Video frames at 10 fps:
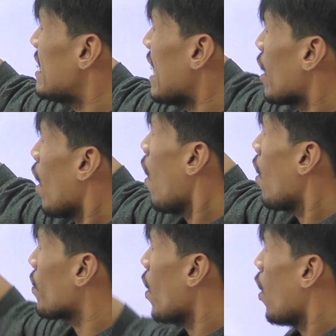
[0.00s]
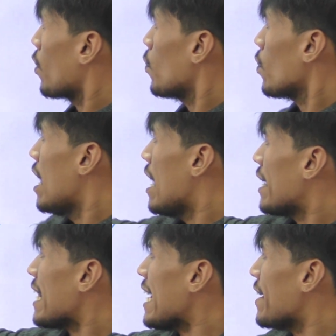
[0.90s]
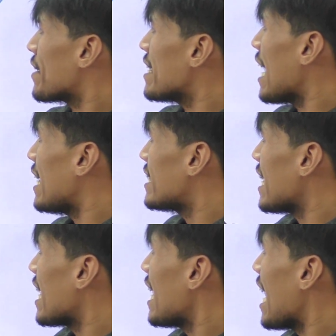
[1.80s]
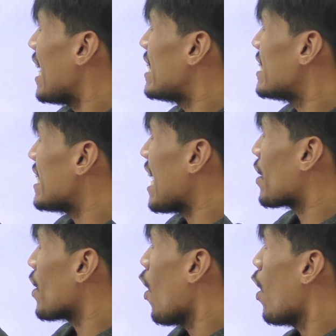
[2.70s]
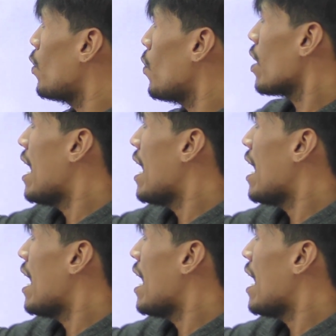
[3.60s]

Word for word: เสียงคอรอลูกรี่เรื่อยเสียงอะไรเสียงรอลู